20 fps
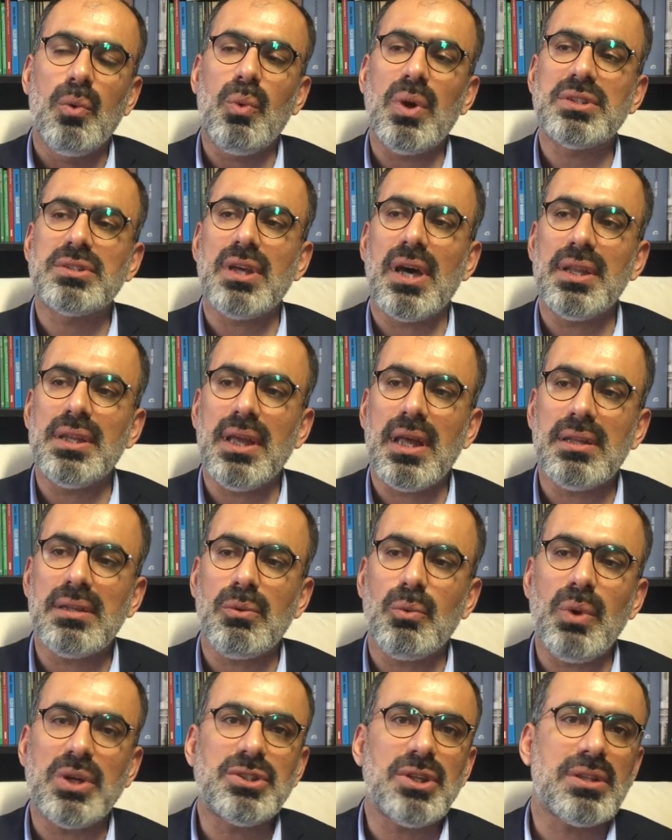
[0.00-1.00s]

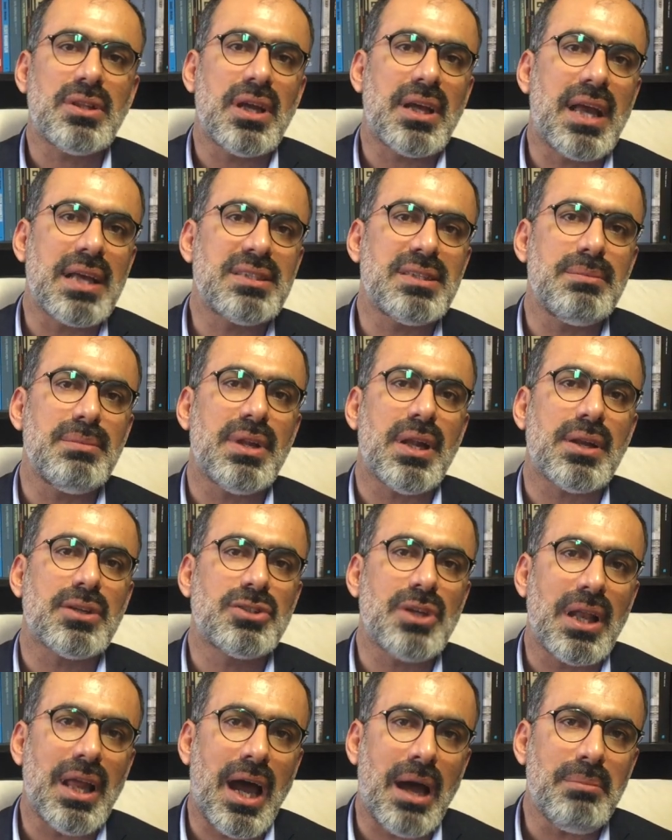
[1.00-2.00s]
وثانيا وجدنا كثير من
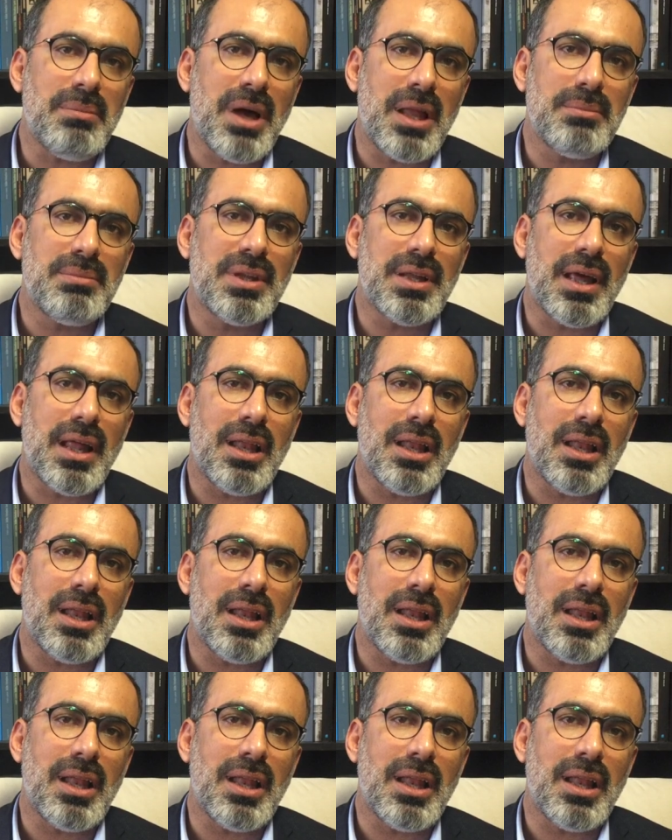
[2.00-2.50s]
رجال الأعمال من